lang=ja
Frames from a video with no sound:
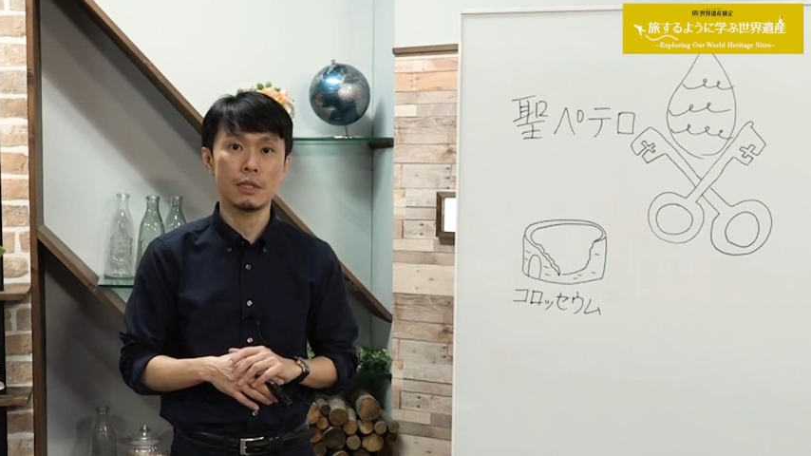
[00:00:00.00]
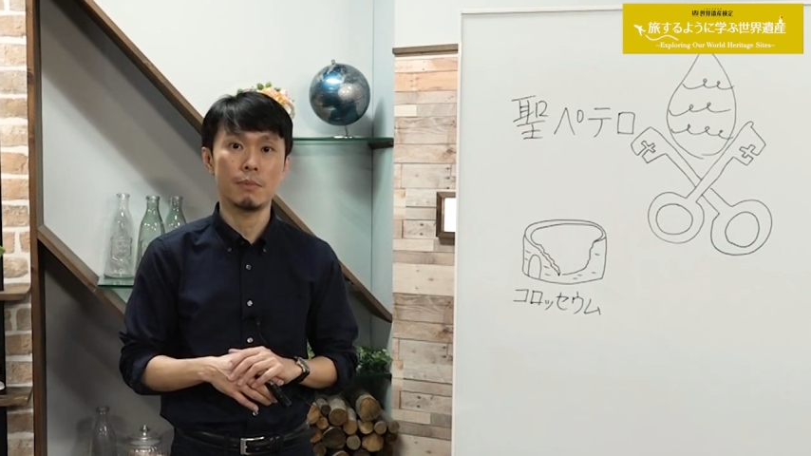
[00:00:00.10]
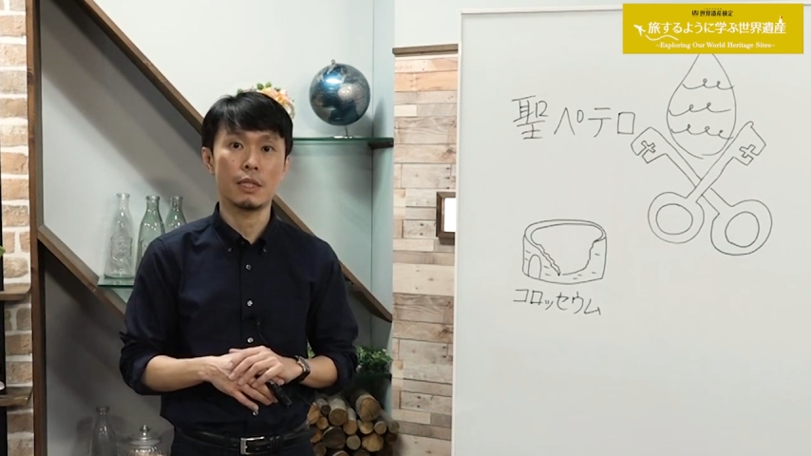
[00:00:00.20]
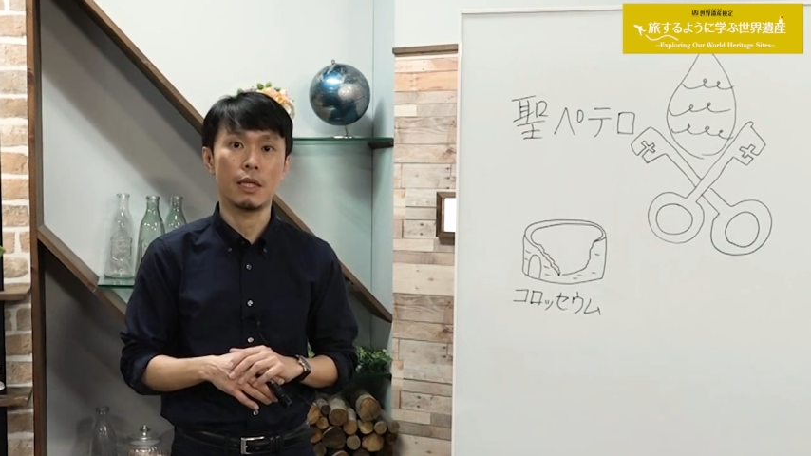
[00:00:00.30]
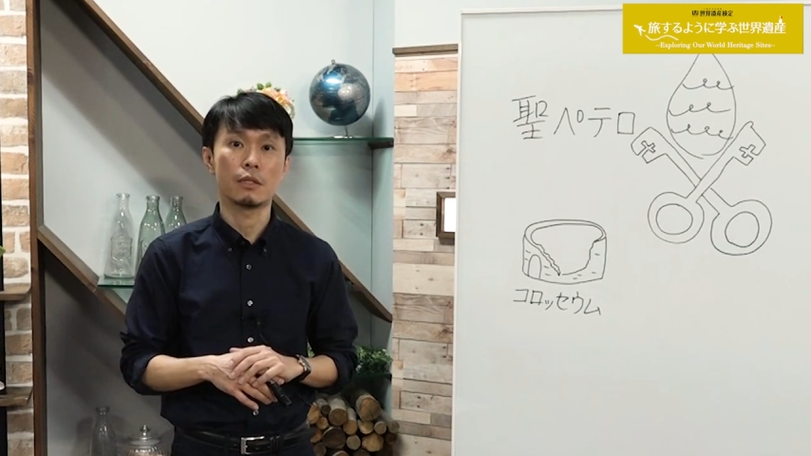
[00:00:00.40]
集
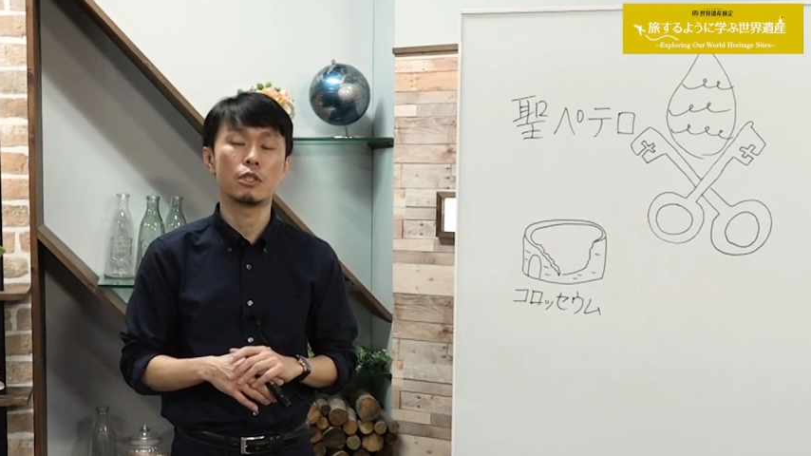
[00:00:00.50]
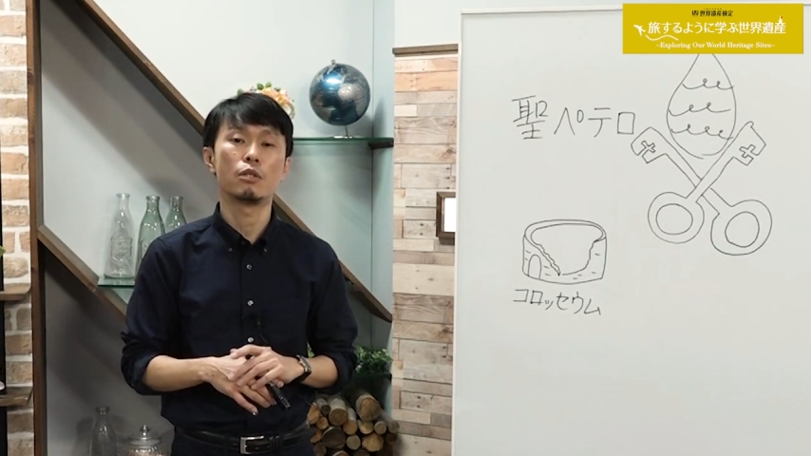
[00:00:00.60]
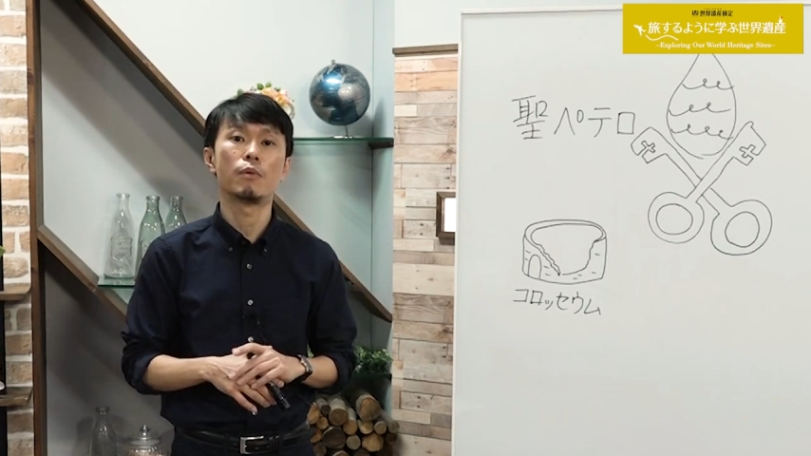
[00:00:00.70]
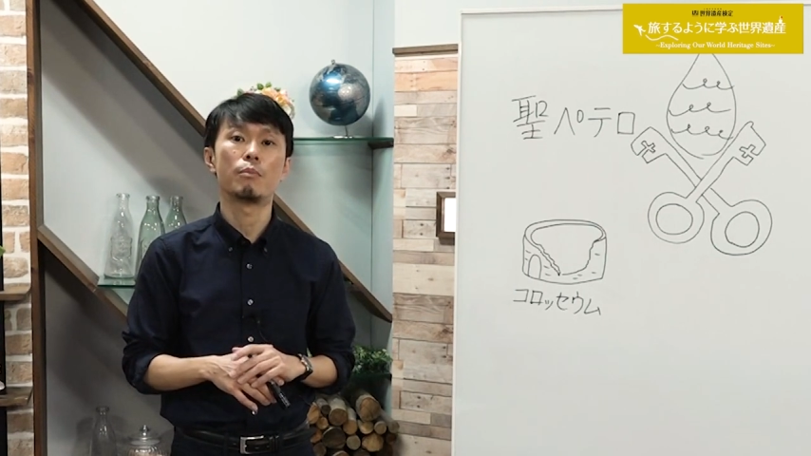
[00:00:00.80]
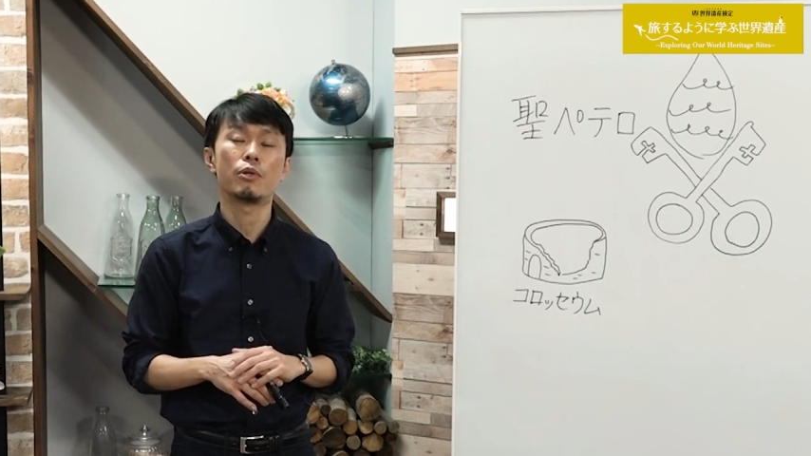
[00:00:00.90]
めて
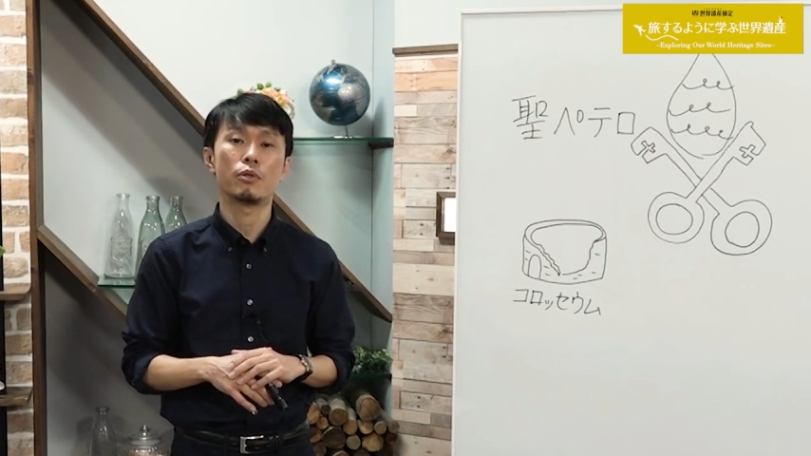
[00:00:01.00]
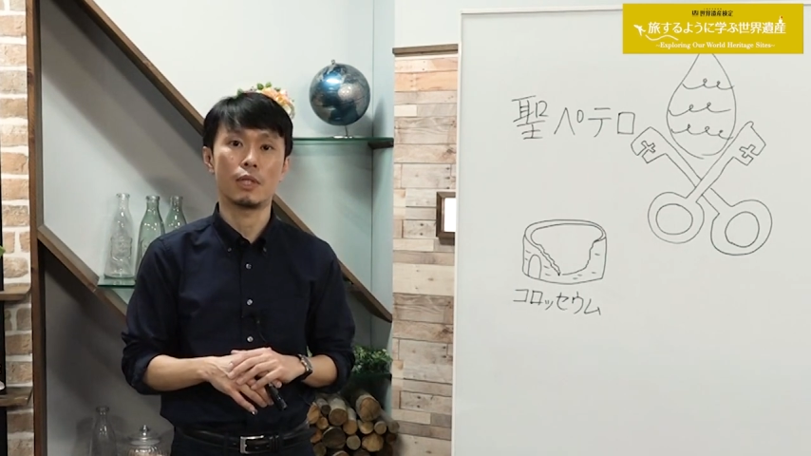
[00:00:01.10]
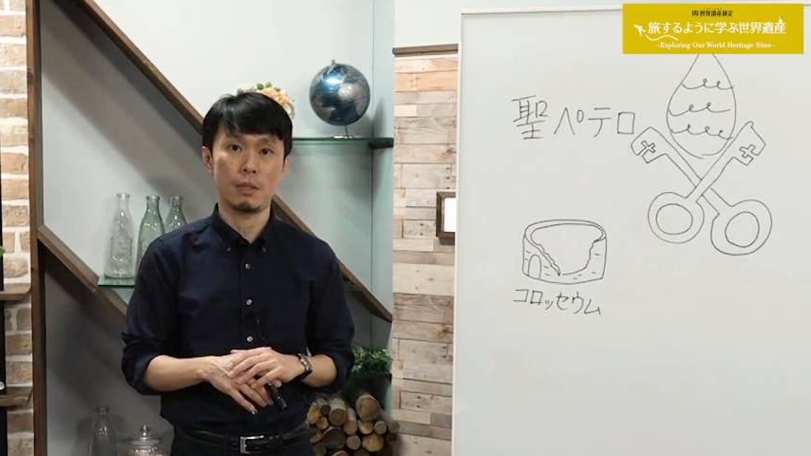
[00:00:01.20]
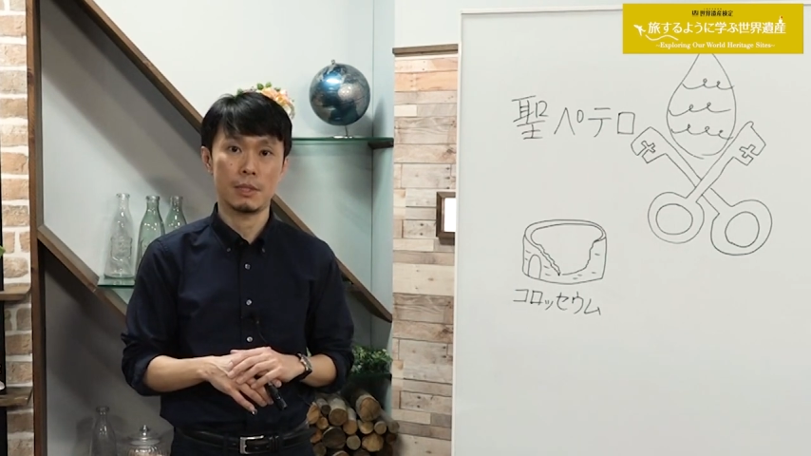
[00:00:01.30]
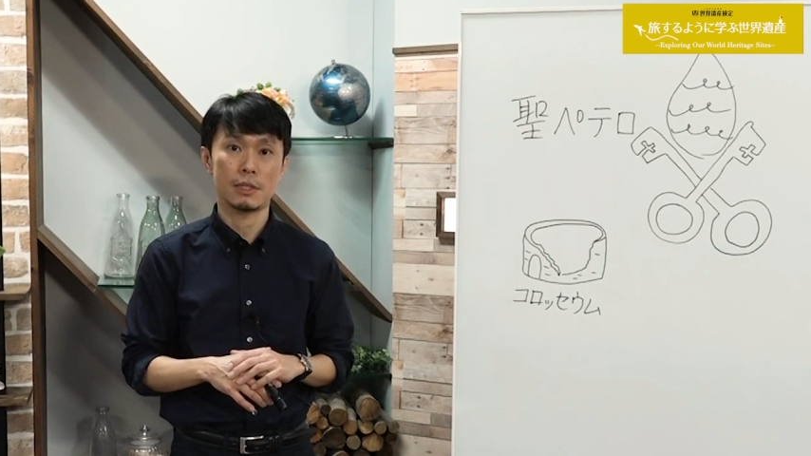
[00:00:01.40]
国を守るよう
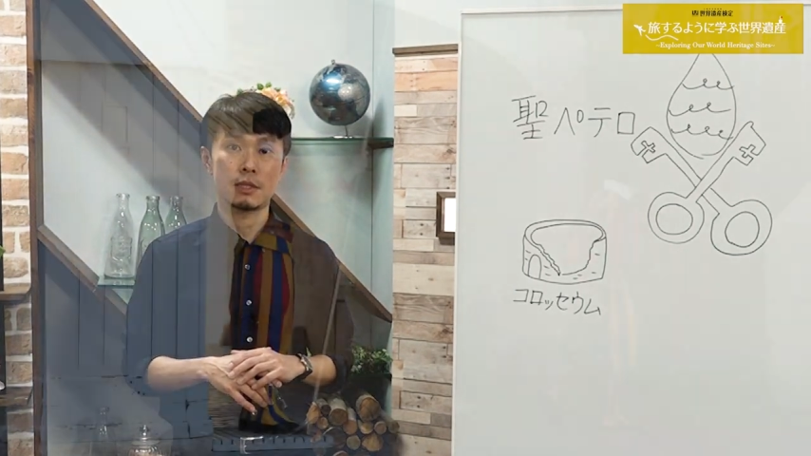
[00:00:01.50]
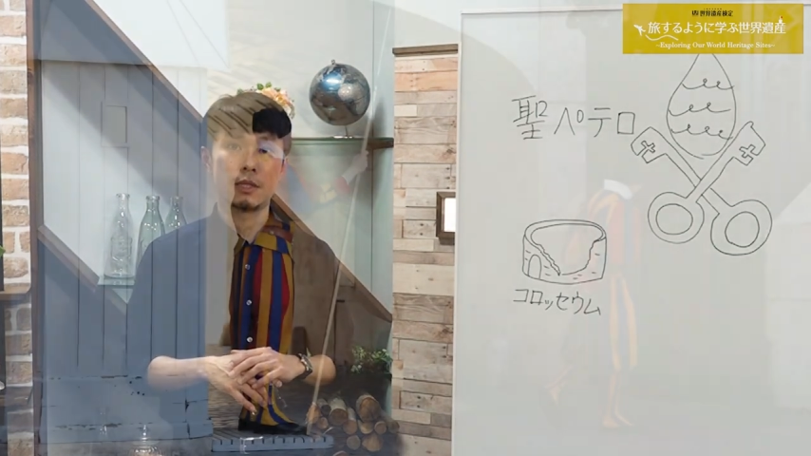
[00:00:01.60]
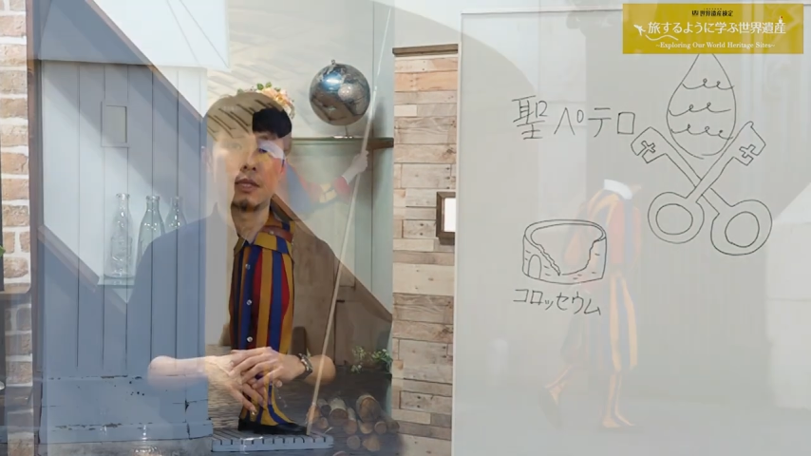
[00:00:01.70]
になります。